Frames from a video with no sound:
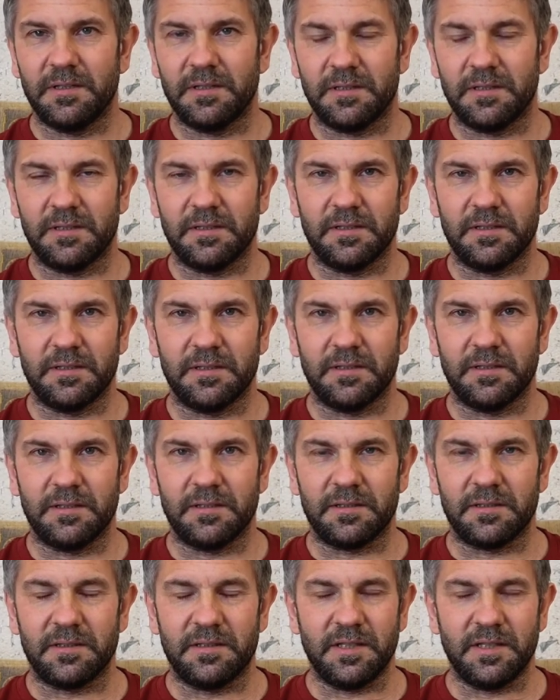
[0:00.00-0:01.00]

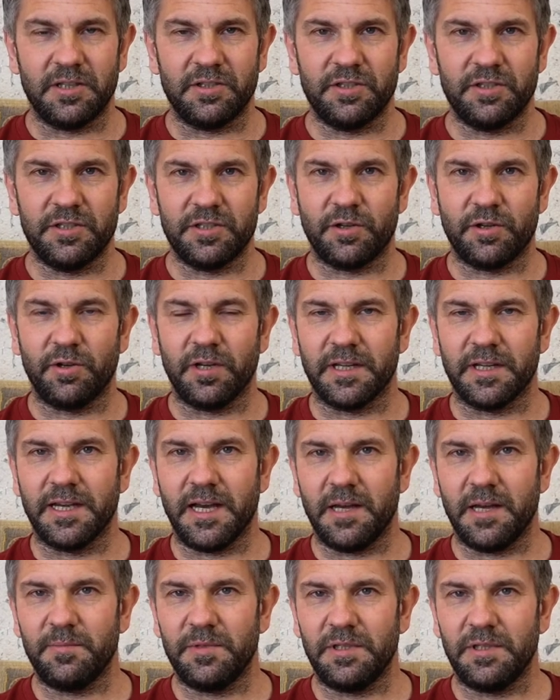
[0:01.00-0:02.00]
Y, też z
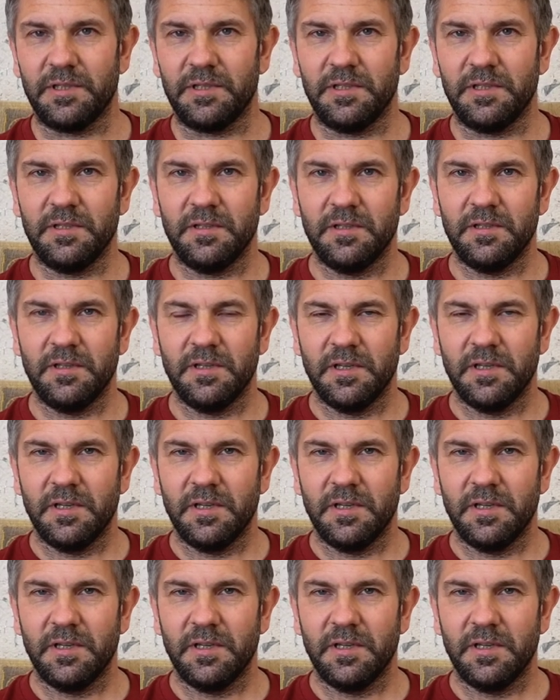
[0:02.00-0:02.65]
kolegami